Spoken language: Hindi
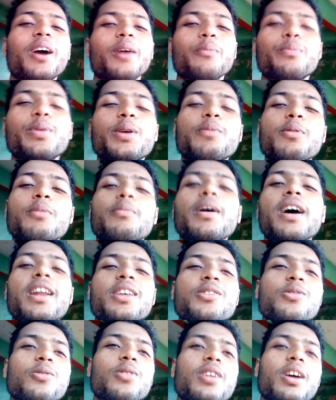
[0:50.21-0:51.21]
अभी भी
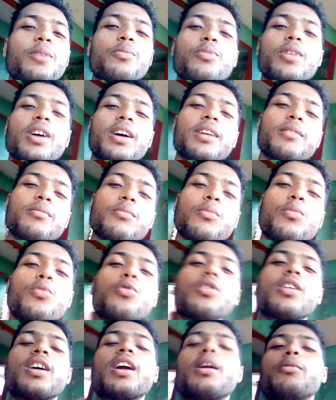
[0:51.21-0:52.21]
बारिश हो गया पूरा
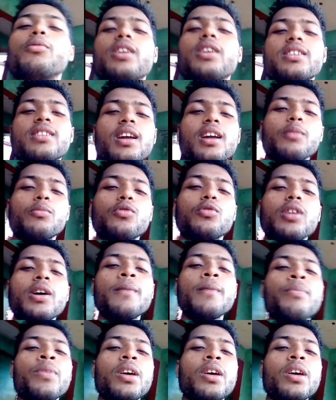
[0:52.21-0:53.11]
मूड ख़राब हो गया सारा मूड